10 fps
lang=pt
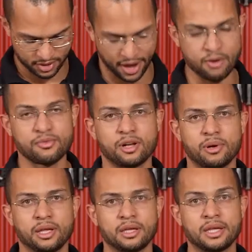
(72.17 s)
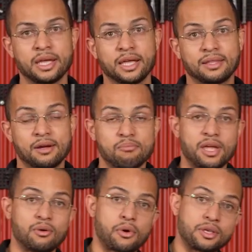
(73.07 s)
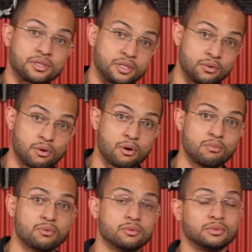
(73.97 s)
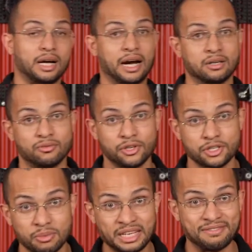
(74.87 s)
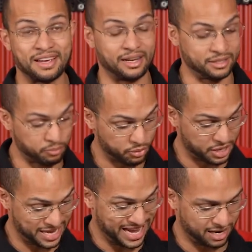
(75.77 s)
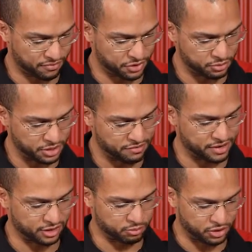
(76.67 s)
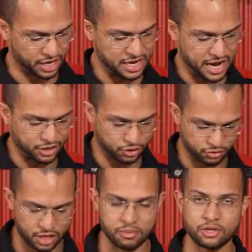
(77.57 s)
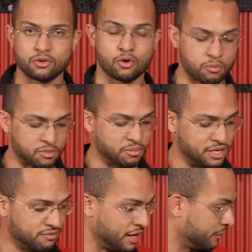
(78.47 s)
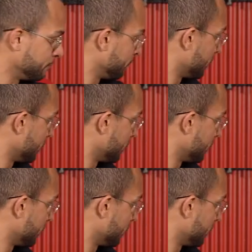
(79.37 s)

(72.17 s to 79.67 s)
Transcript: é o virabrequim, também conhecido como árvore de manivelas. E por que árvore de manivelas? Porque ele age justamente como uma manivela